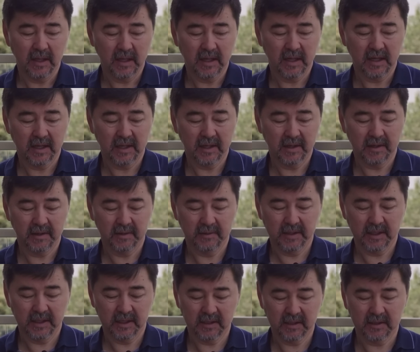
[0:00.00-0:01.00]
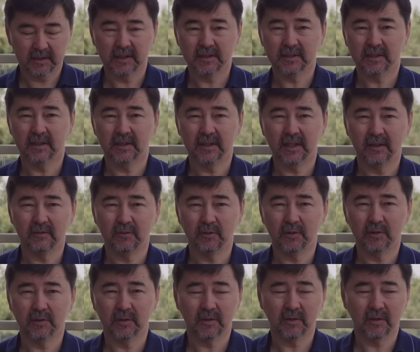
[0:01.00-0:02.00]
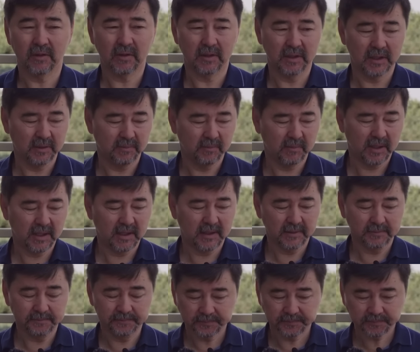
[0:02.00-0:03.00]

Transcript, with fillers: Я, как я сказал, я его ем мало.